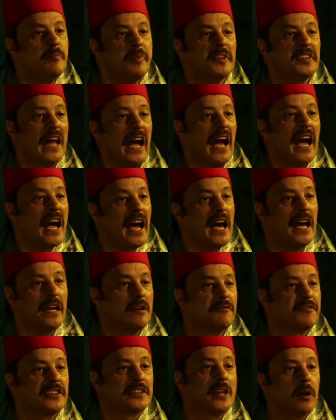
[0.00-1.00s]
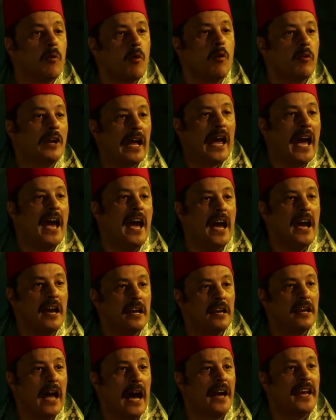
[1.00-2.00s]
البت حالا في التو والحال
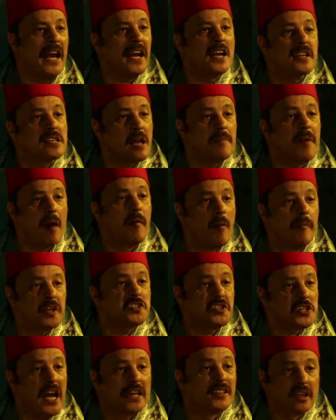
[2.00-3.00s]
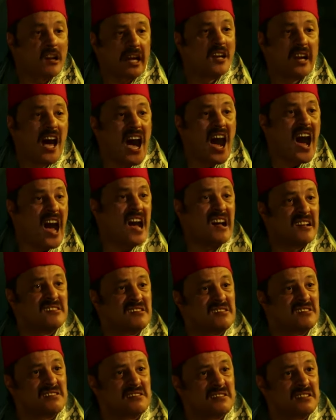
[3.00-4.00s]
انا عايزها بقى ما بقتش قادر
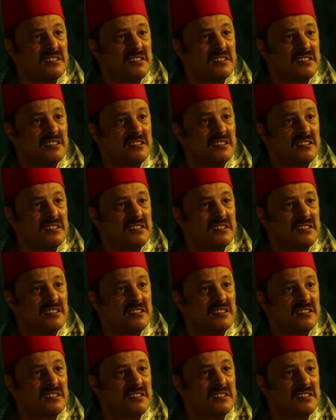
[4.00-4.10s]
خلاص